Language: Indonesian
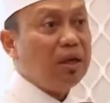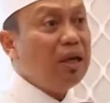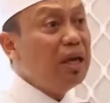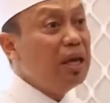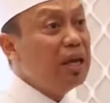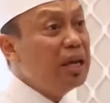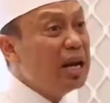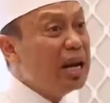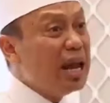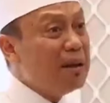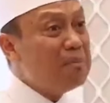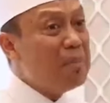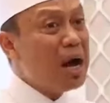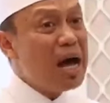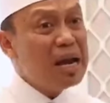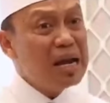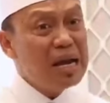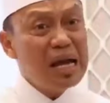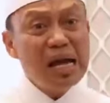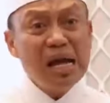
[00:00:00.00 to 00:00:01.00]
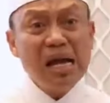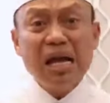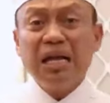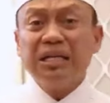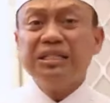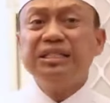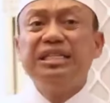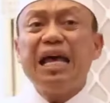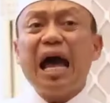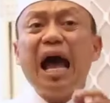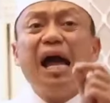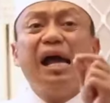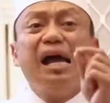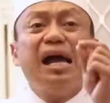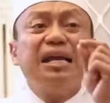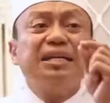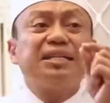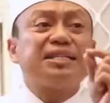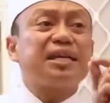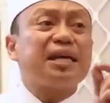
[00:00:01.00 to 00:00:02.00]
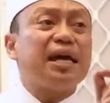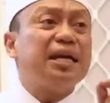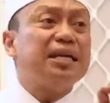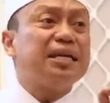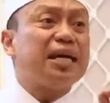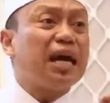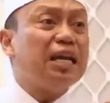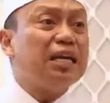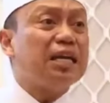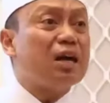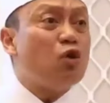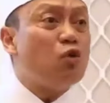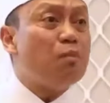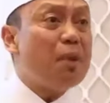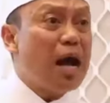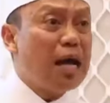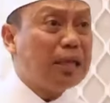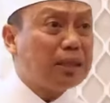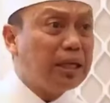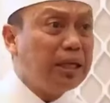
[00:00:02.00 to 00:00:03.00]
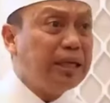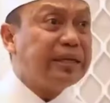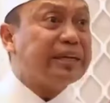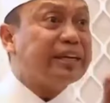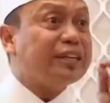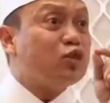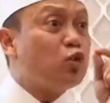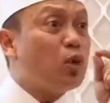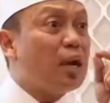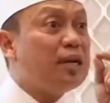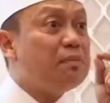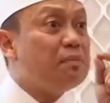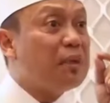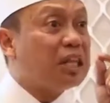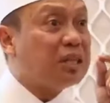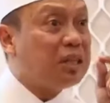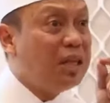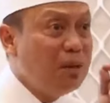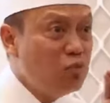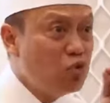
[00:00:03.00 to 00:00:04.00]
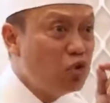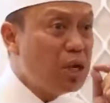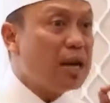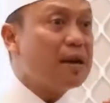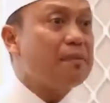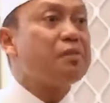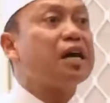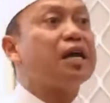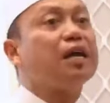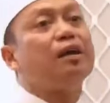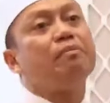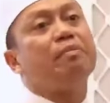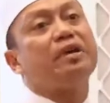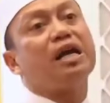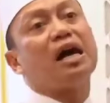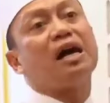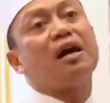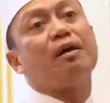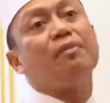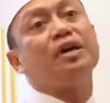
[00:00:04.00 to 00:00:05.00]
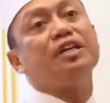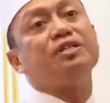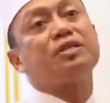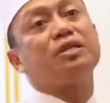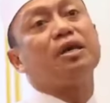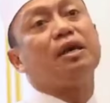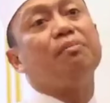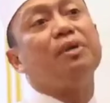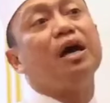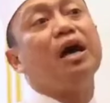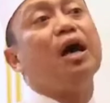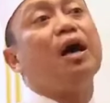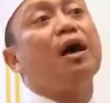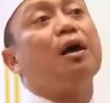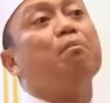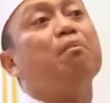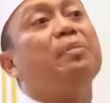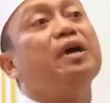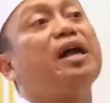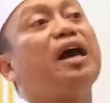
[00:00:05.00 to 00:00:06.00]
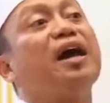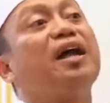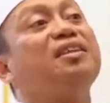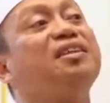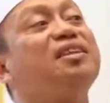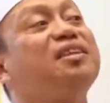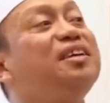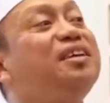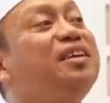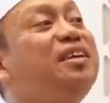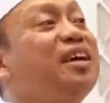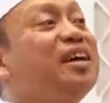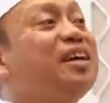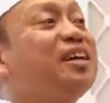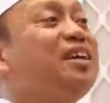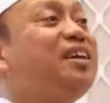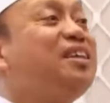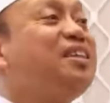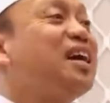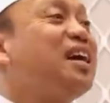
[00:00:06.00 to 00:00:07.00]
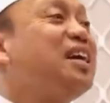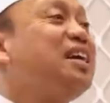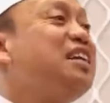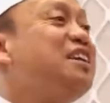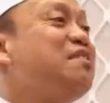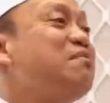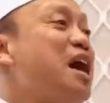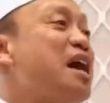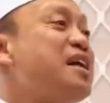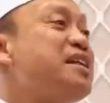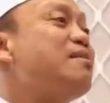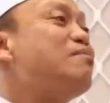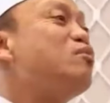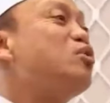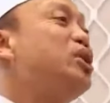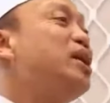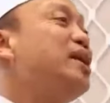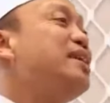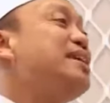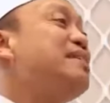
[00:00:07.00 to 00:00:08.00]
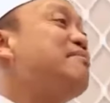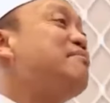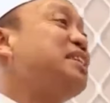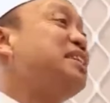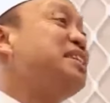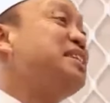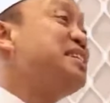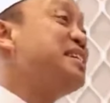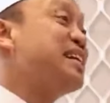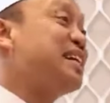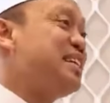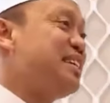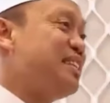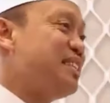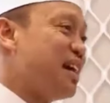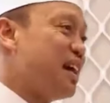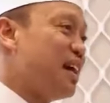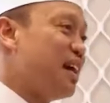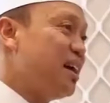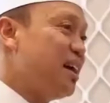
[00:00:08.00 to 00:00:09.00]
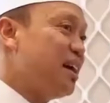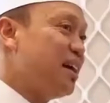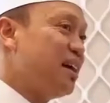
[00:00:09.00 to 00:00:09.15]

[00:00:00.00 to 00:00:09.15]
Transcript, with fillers: Inilah makna jangan sekali-kali kau mati kecuali matimu dalam keadaan beragama Islam. Berarti kita ini banyak modelnya matinya kita.